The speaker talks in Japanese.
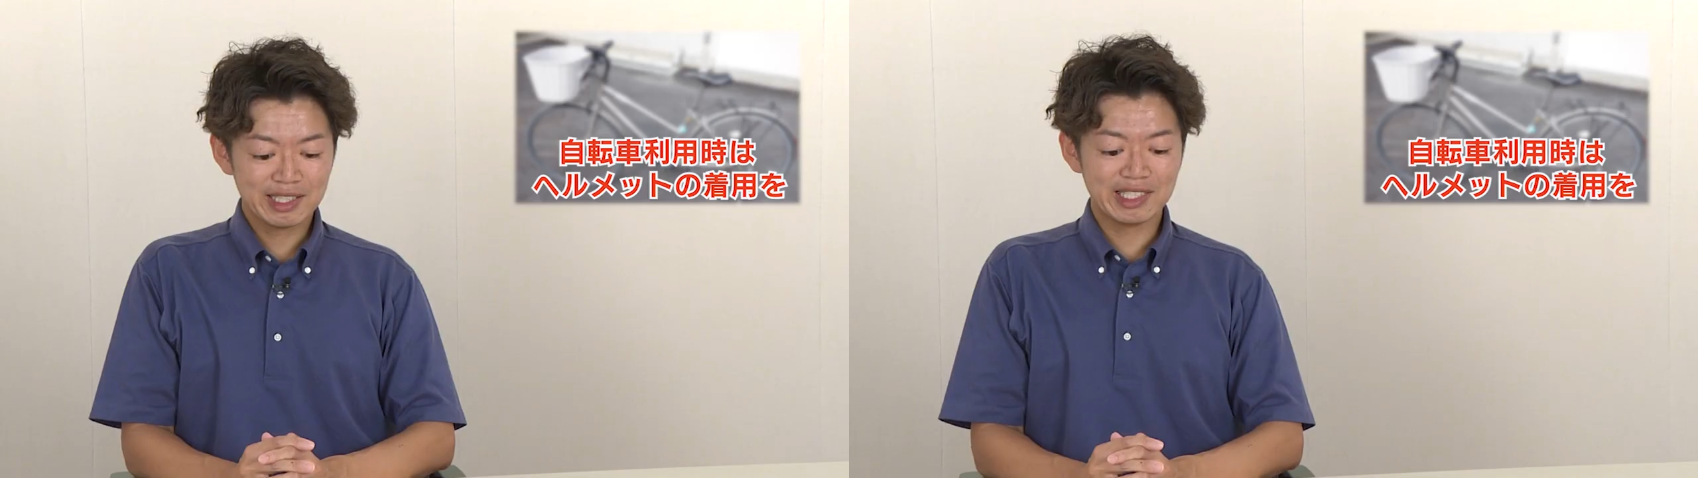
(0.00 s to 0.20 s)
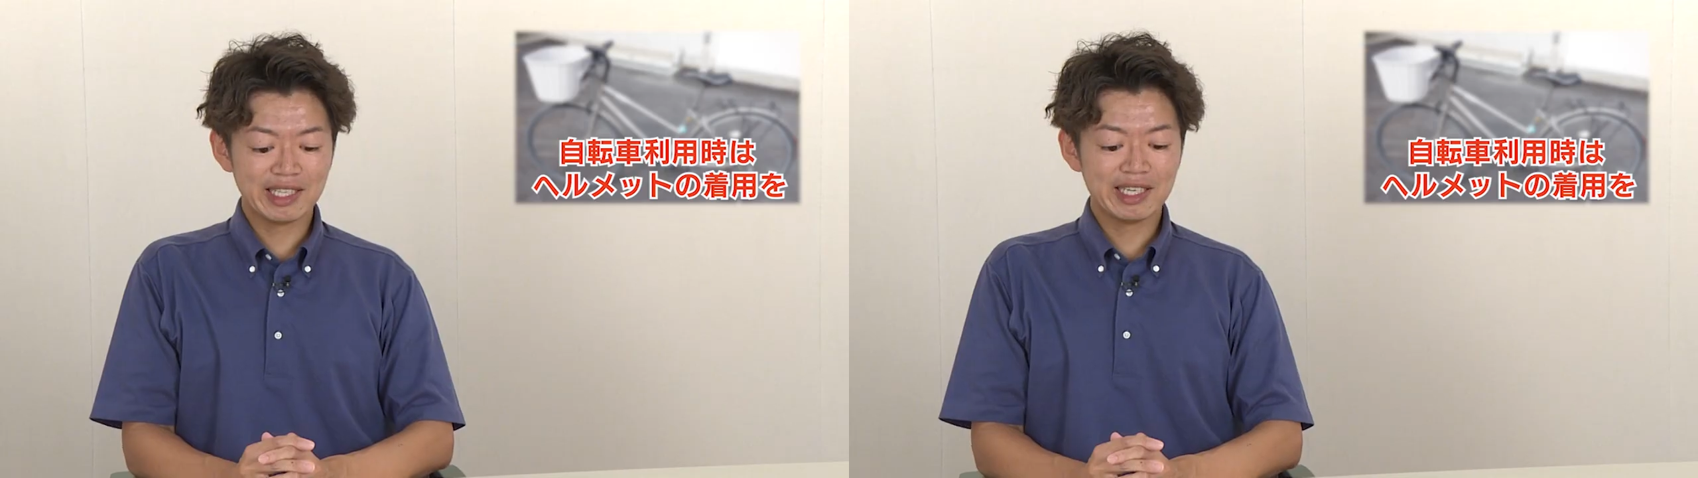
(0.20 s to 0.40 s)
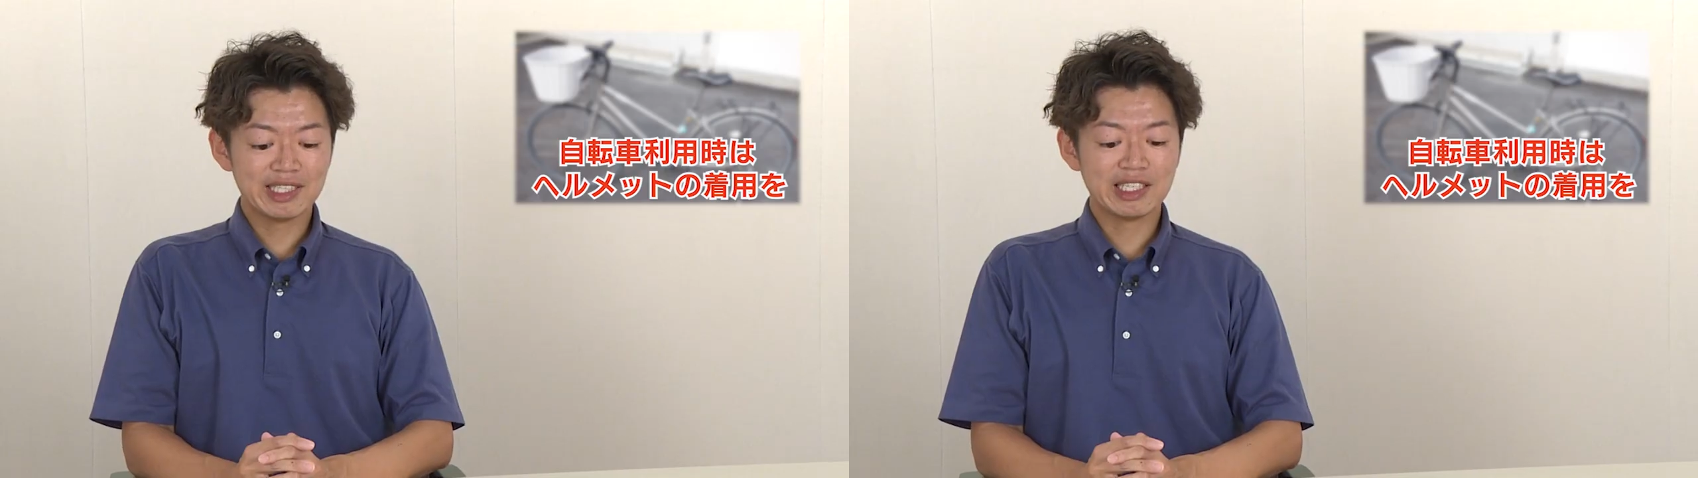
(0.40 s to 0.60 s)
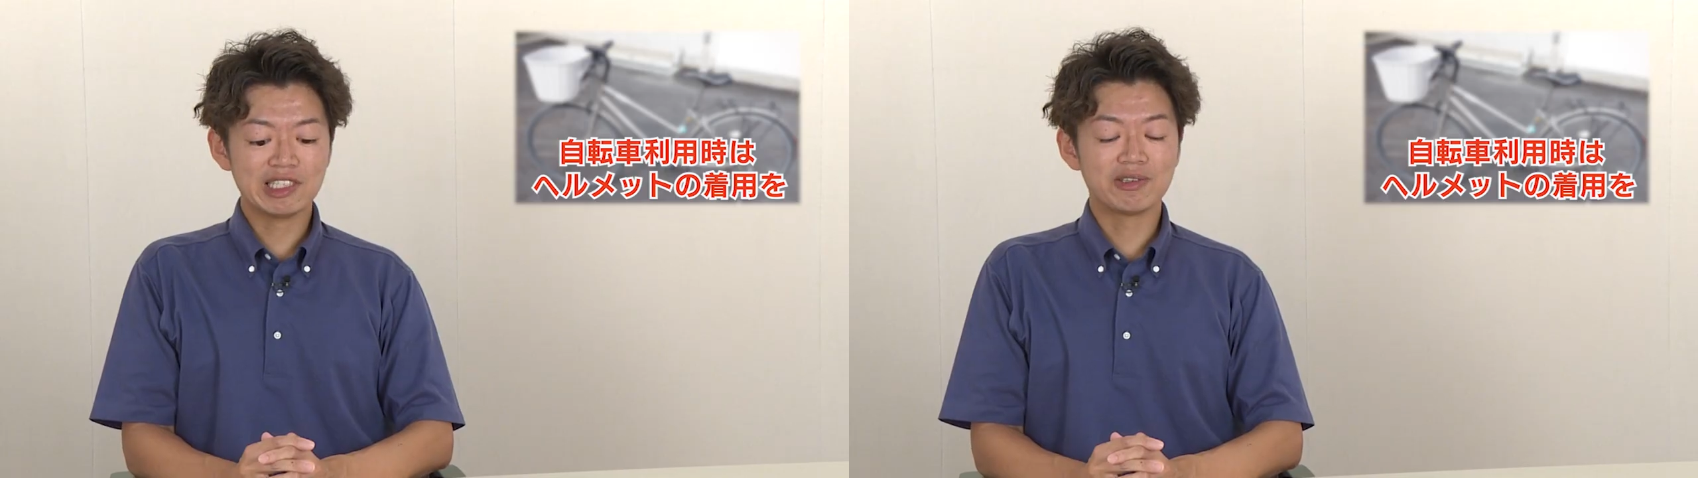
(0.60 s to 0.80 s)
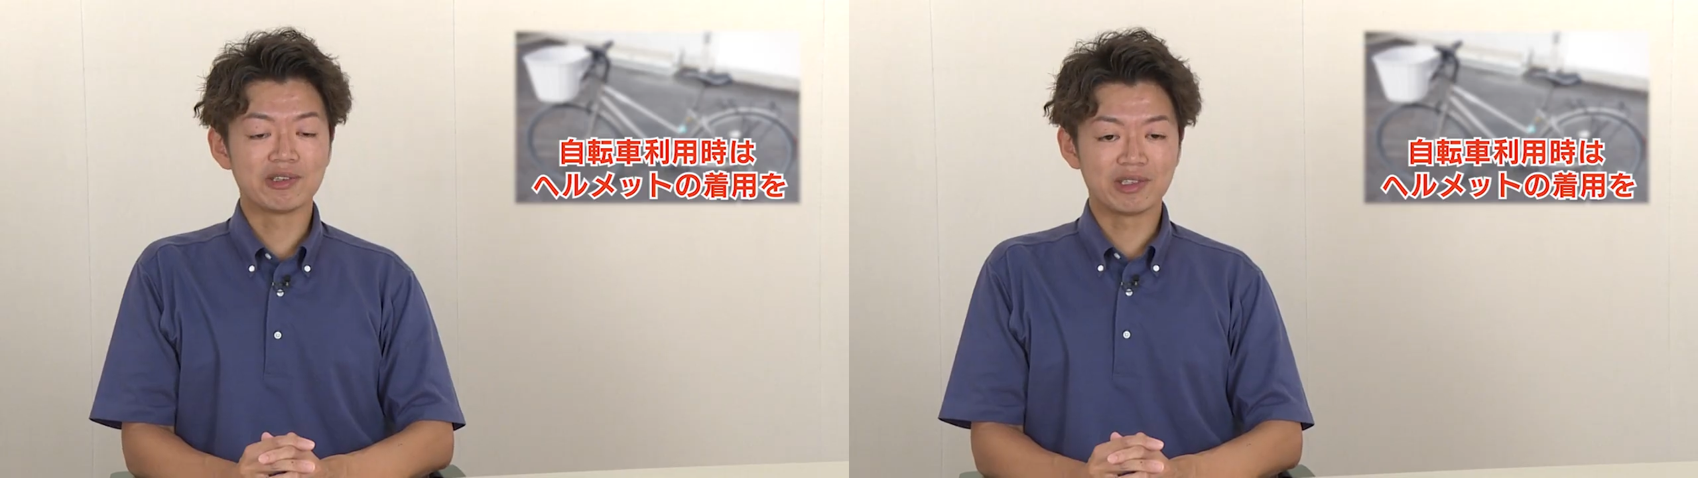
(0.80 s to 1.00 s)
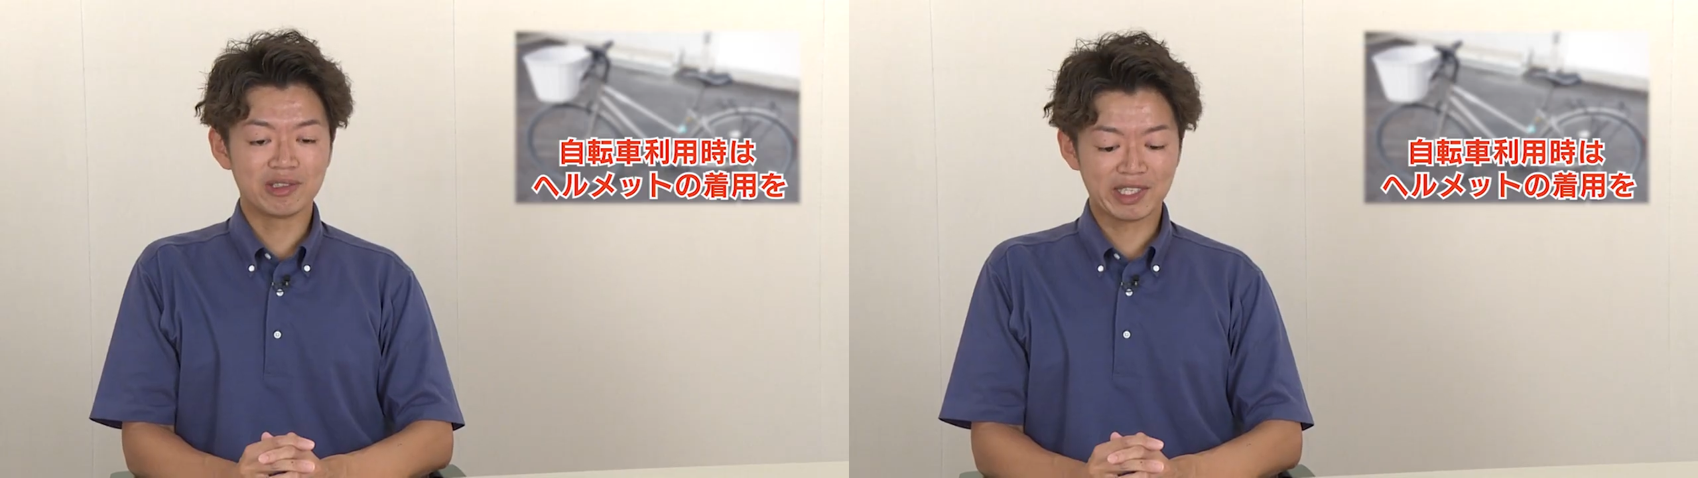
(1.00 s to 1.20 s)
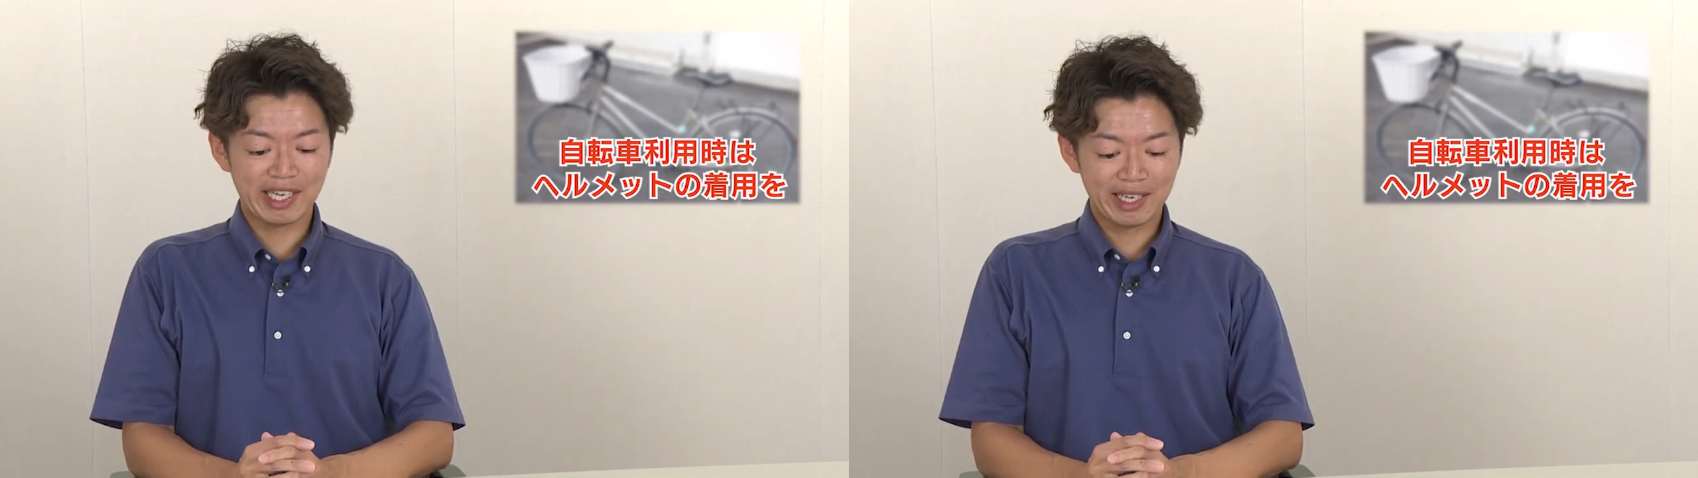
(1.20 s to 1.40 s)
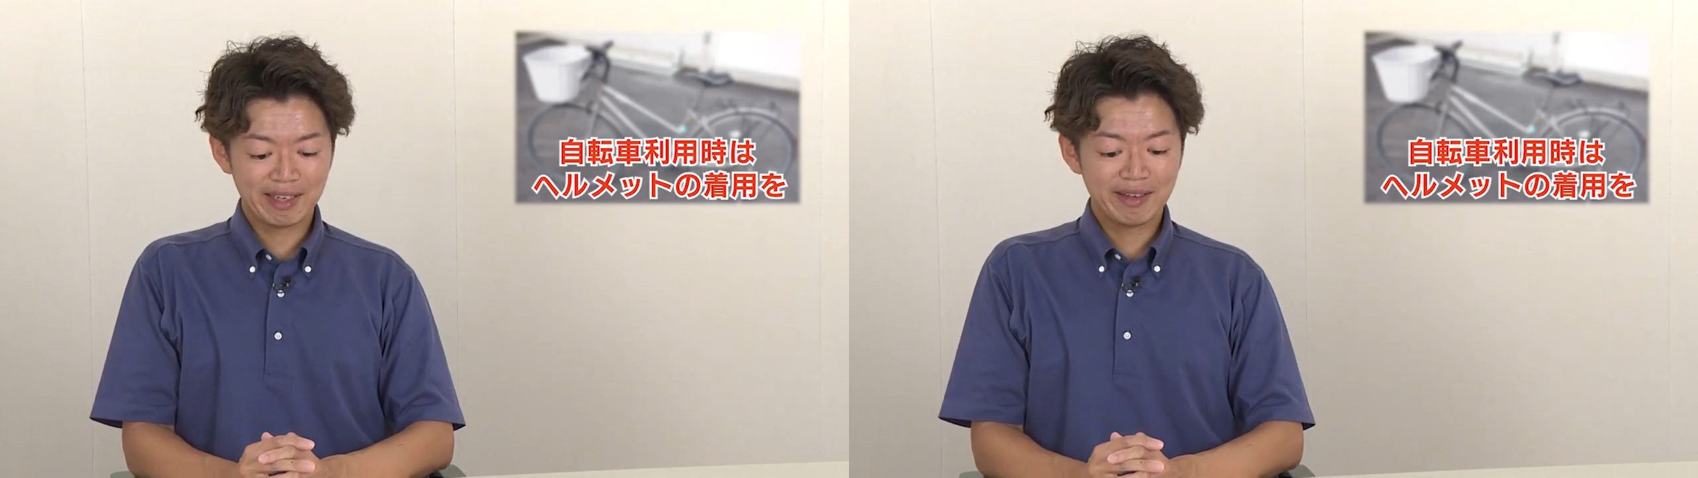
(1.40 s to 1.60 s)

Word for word: 自転車事故の時